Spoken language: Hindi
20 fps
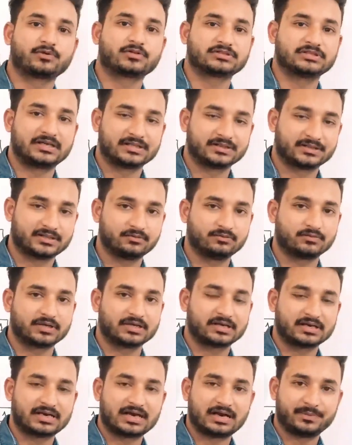लोग जानते होंगे
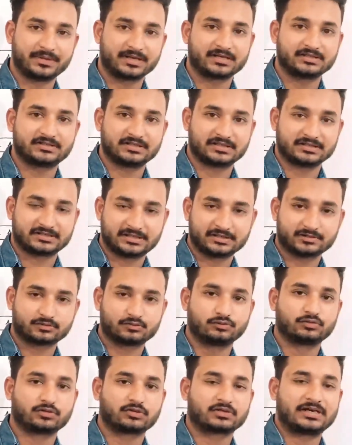अगर आपने किसी अच्छे
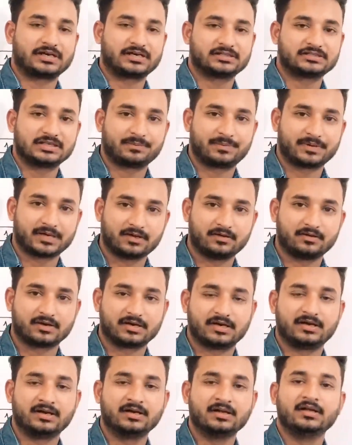स्कूल और कॉलेज से पढ़ा
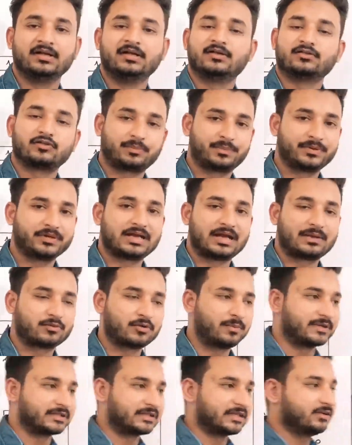होगा तो फिर
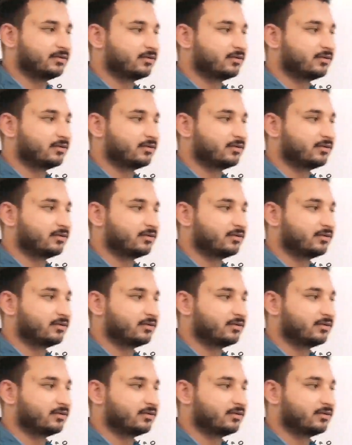आपको पता ही